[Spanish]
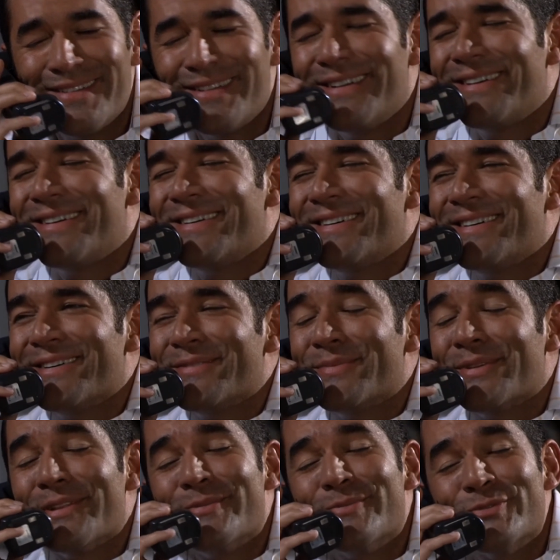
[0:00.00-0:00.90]
Ay,
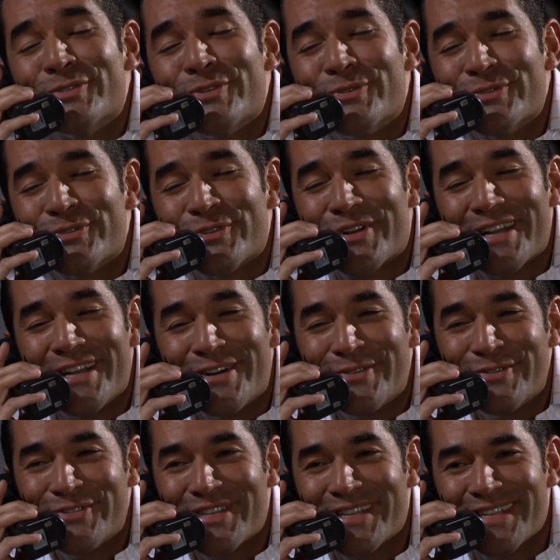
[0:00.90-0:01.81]
me da mucho gusto que la
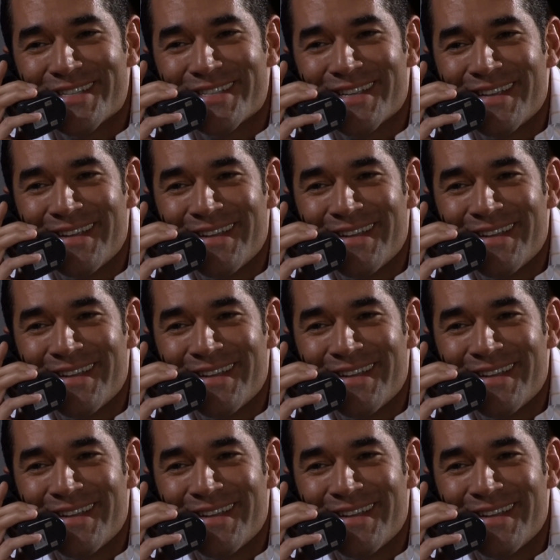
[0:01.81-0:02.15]
uses